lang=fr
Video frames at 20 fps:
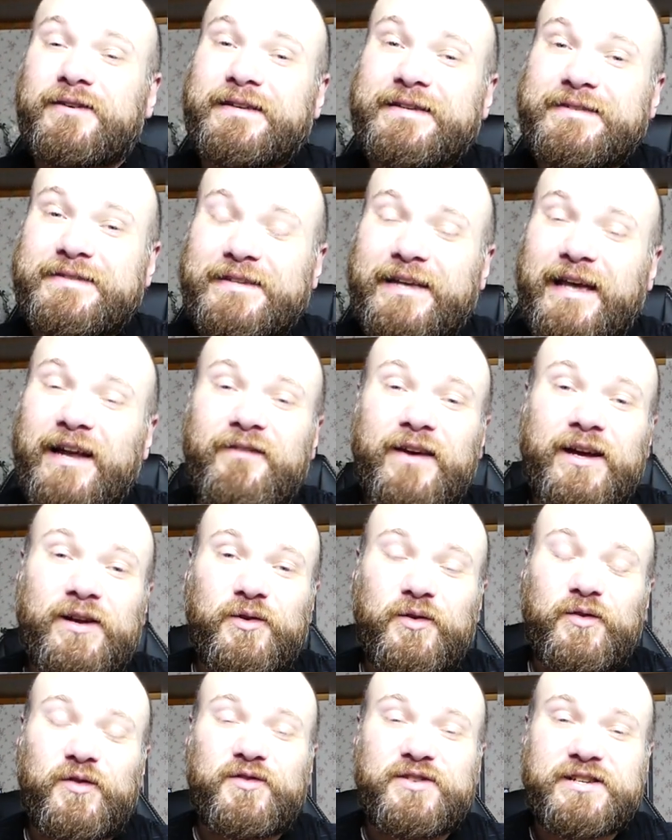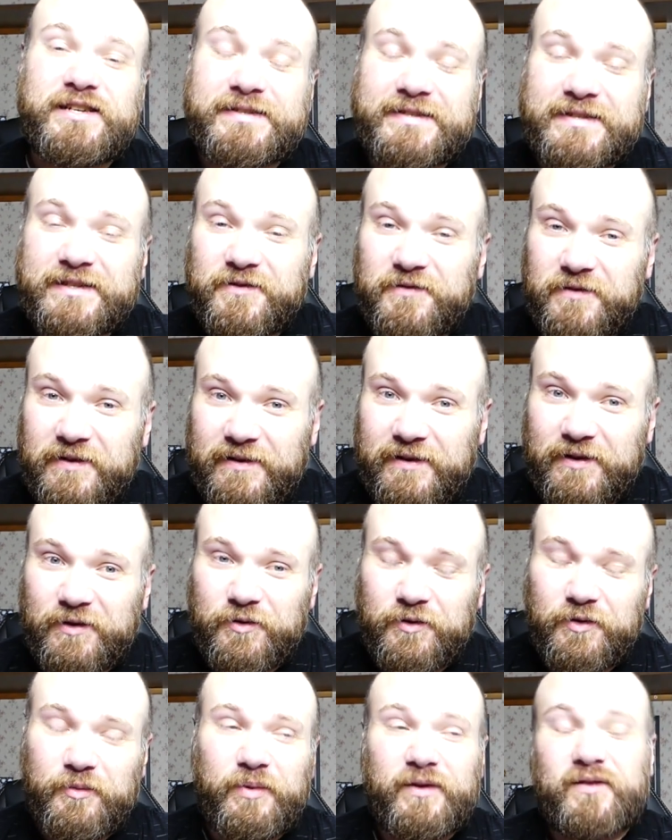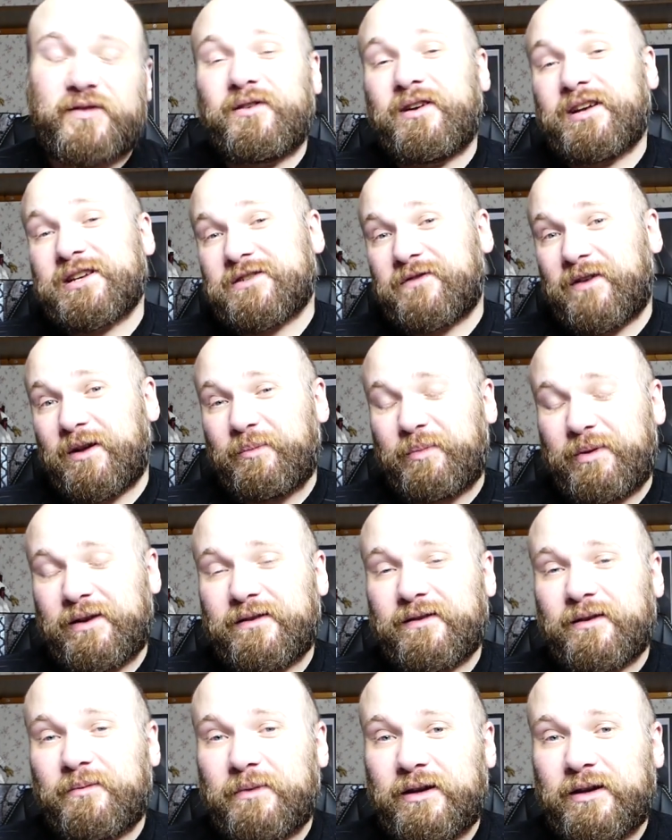quel va être le sujet de cette vidéo Parce que là, je fais le pitre,